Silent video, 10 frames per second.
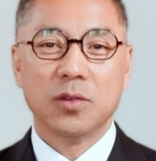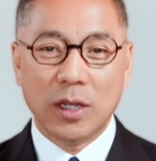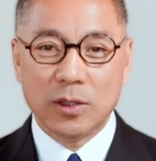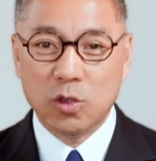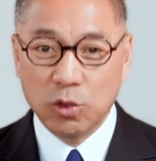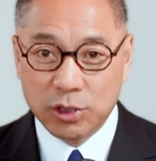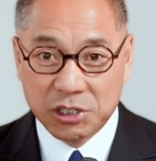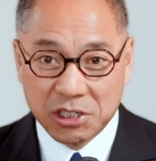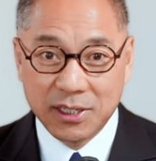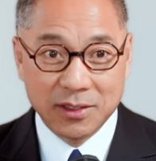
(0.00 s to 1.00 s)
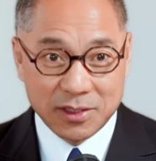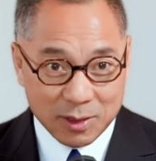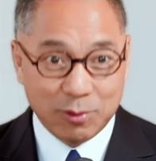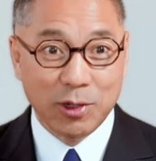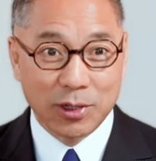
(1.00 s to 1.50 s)
这就是摄像
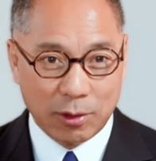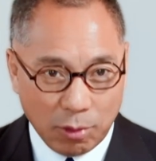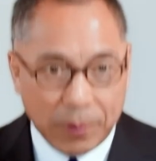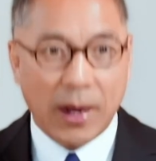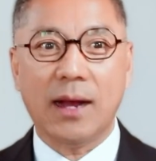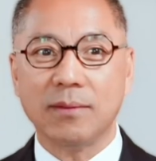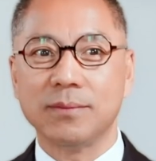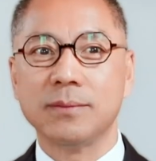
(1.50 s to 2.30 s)
机对着他说，啪，